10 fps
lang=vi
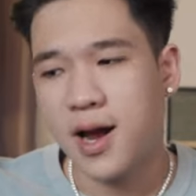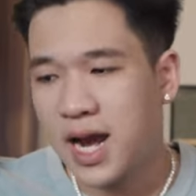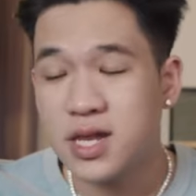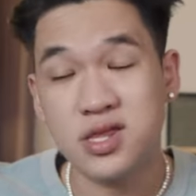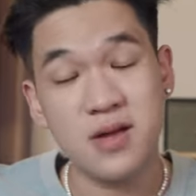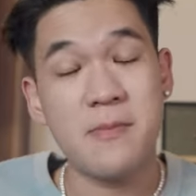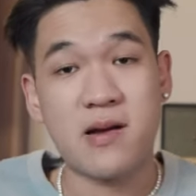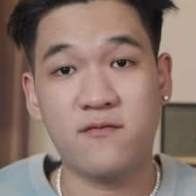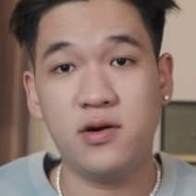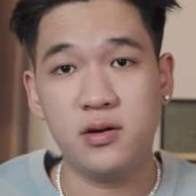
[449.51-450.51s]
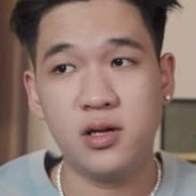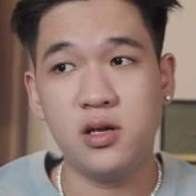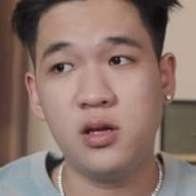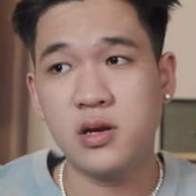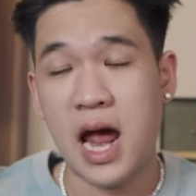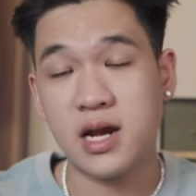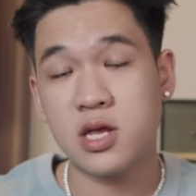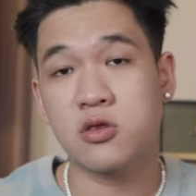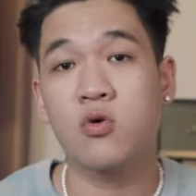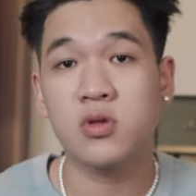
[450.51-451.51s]
khá là dễ mặc với đại
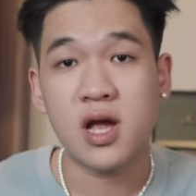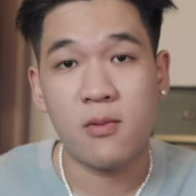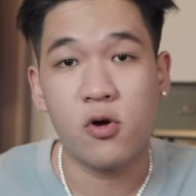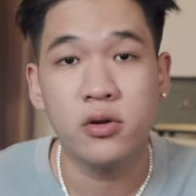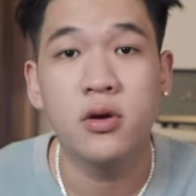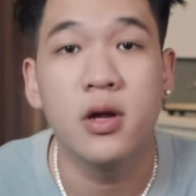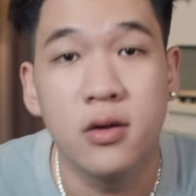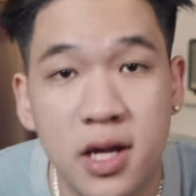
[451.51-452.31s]
đa số tất cả mọi người ở